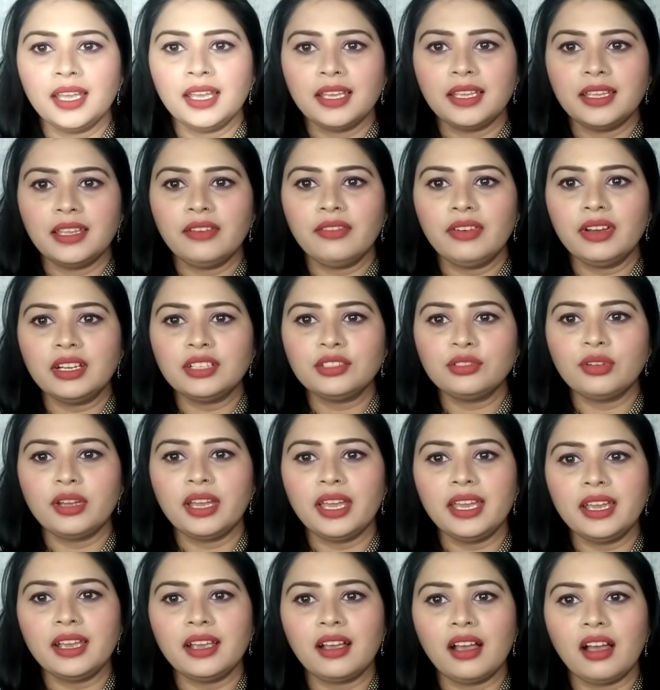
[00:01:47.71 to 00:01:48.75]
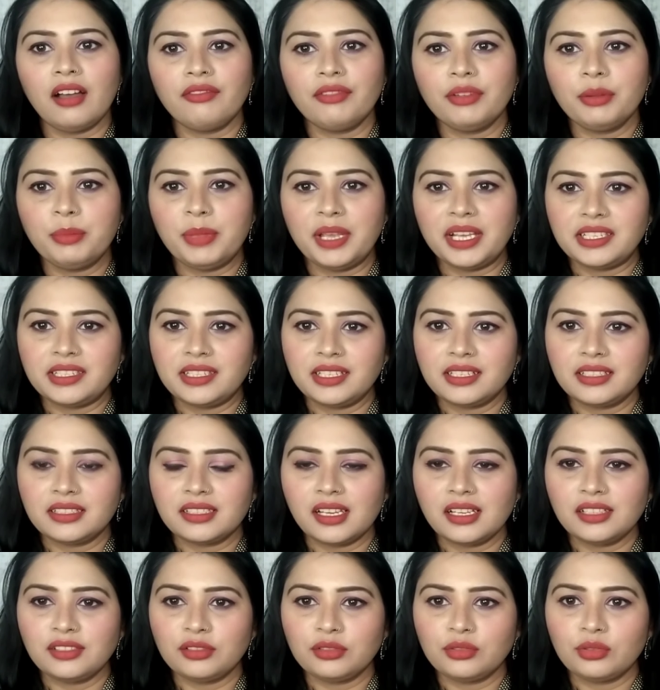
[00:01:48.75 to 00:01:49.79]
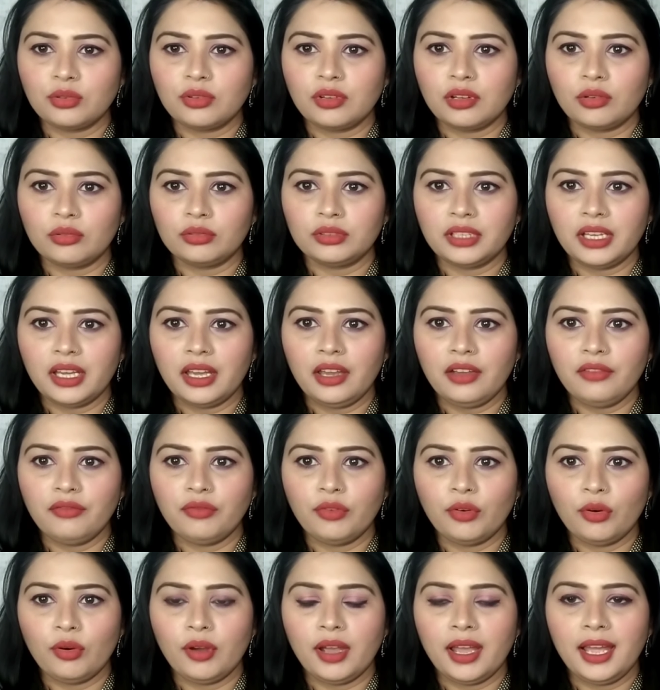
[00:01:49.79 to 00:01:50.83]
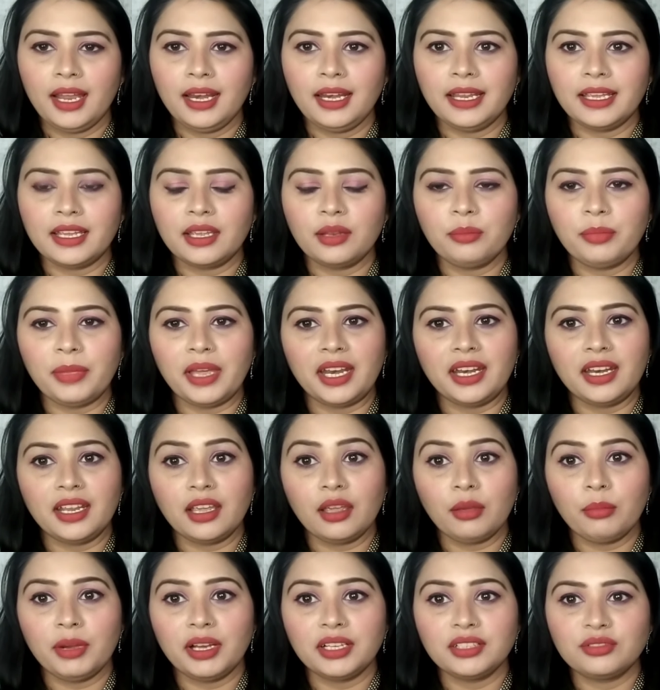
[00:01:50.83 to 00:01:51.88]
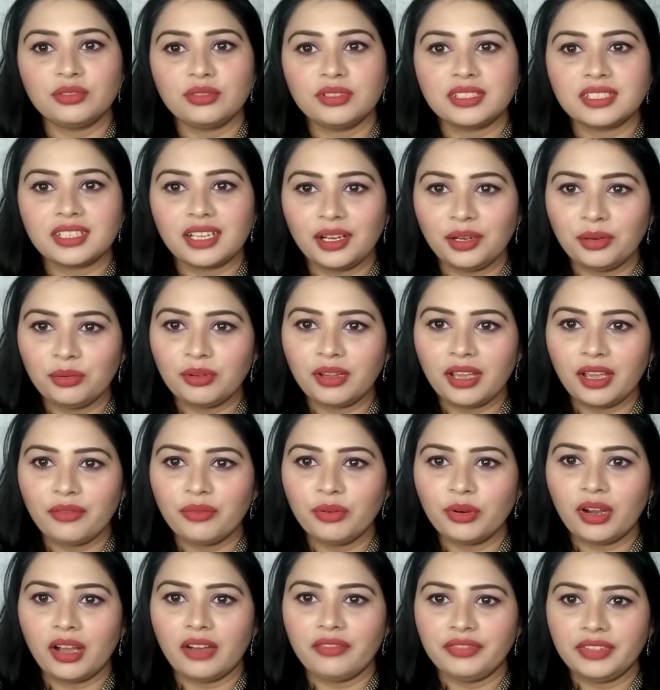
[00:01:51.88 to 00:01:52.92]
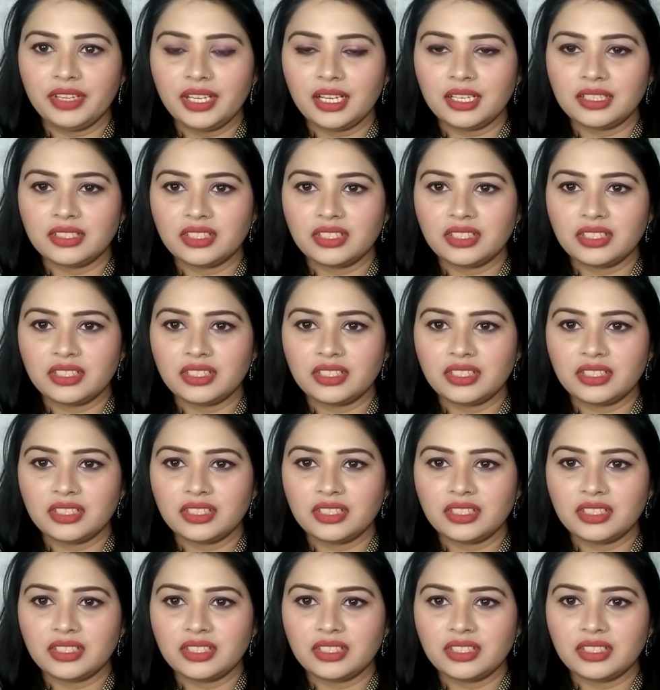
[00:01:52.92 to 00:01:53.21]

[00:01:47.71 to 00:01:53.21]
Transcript: बीच ये वाला जो है काफ़ी बेसिक सा जो चोकर होता है वो है लेकिन पहनने के बाद जो इसका लुक है वो काफ़ी